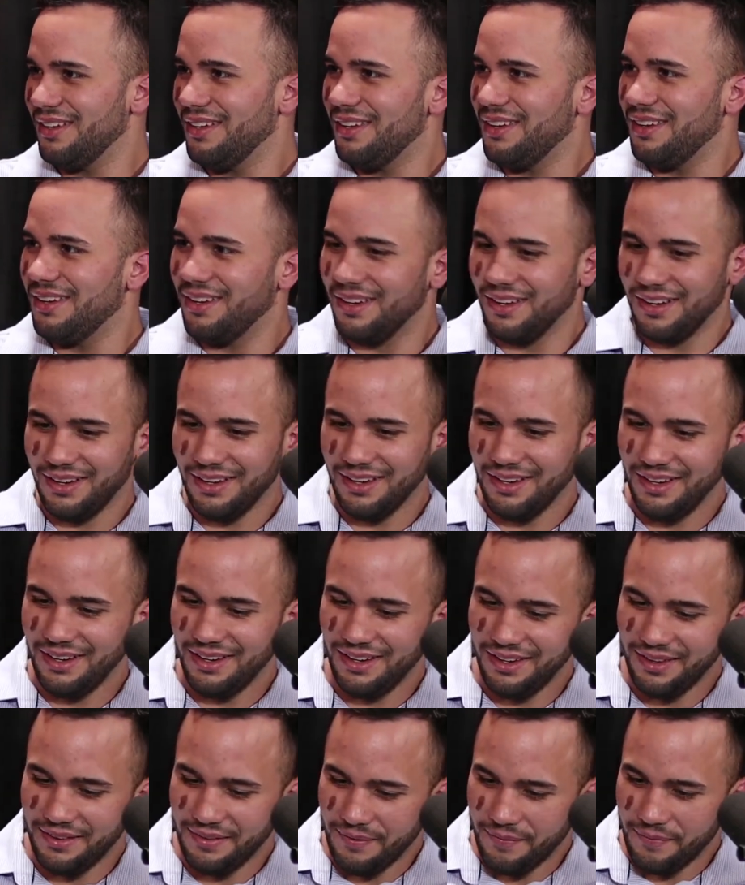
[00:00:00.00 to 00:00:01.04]
E
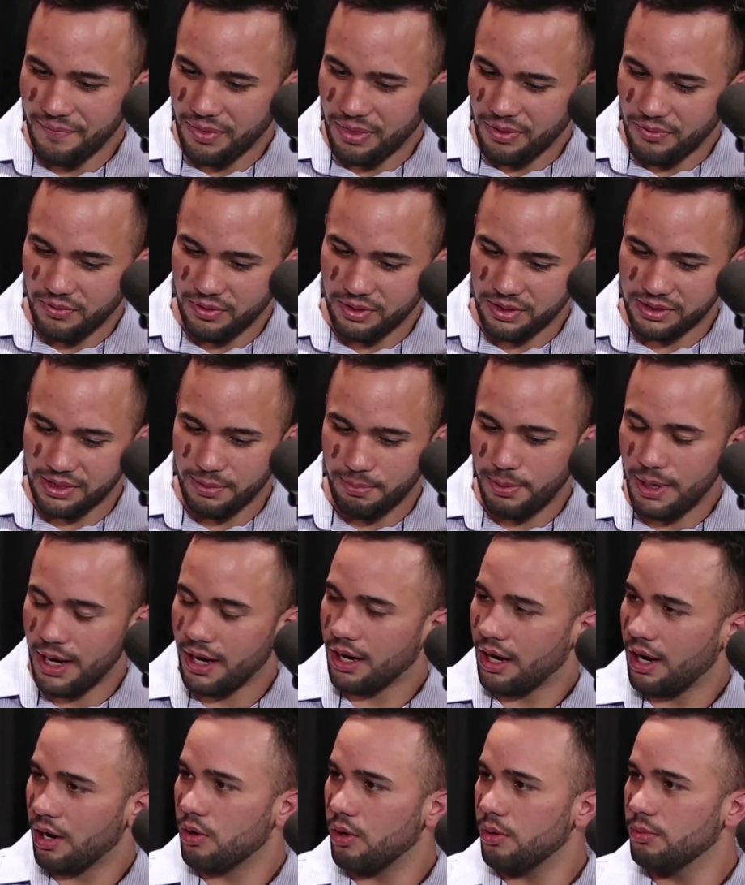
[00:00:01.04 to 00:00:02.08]
aí você
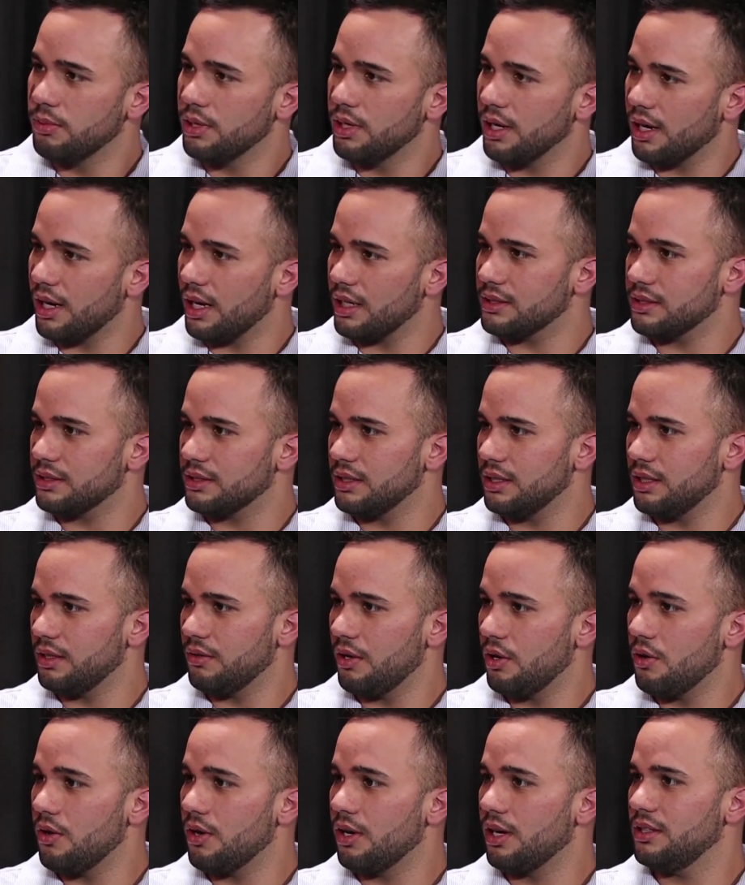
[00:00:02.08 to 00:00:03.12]
pega a comunicação,
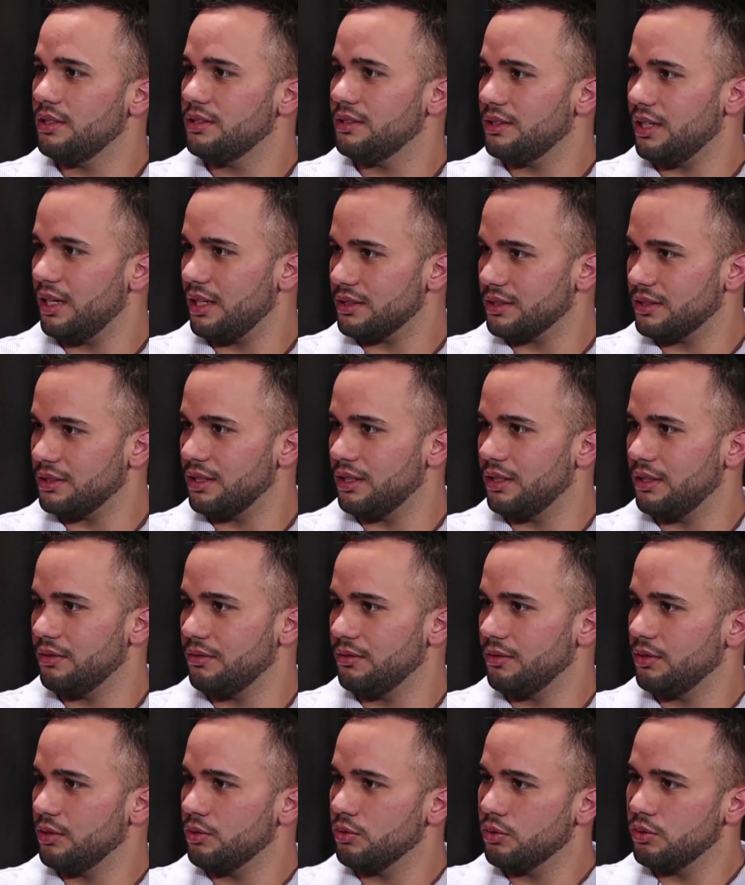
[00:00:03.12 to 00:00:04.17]
a
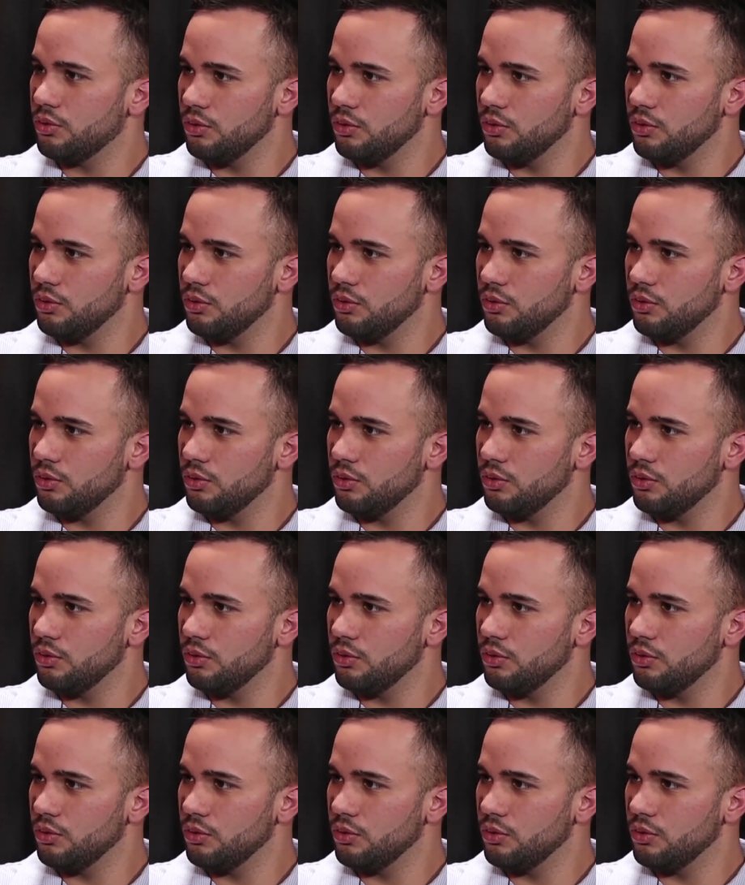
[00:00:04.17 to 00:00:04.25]
organização, Sim.